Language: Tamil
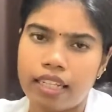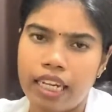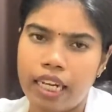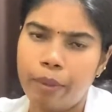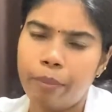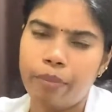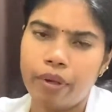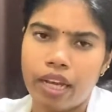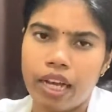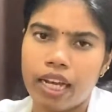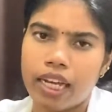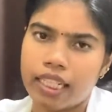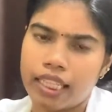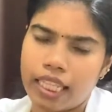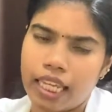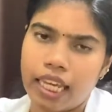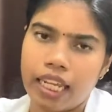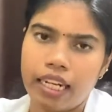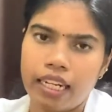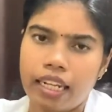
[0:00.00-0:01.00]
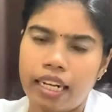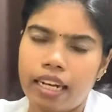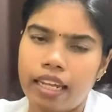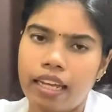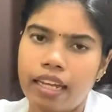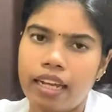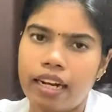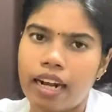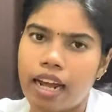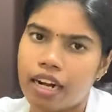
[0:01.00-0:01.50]
இனிப்புக்காக தேன்
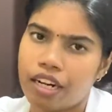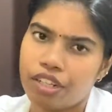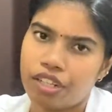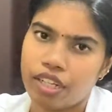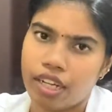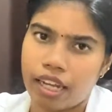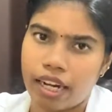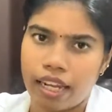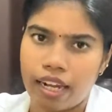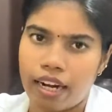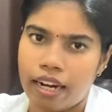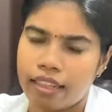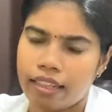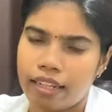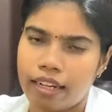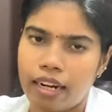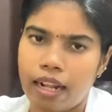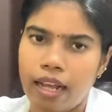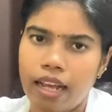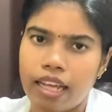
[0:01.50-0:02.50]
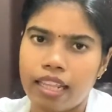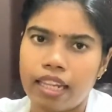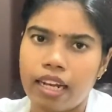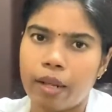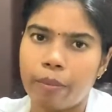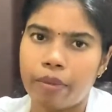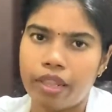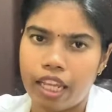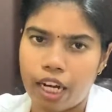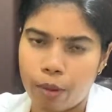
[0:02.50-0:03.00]
இல்லை நாட்டு சர்க்கரை கலந்துக்கலாம் அதை
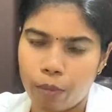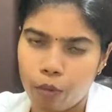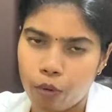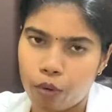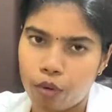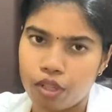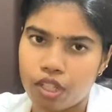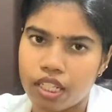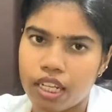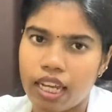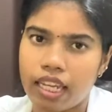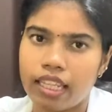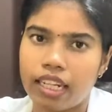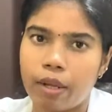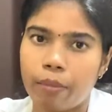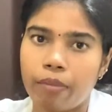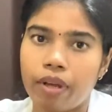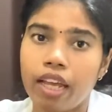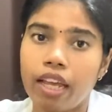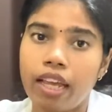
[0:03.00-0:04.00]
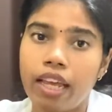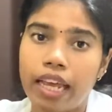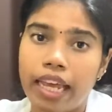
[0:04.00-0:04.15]
நம்ம தினமும் குடித்தா அது நம்ம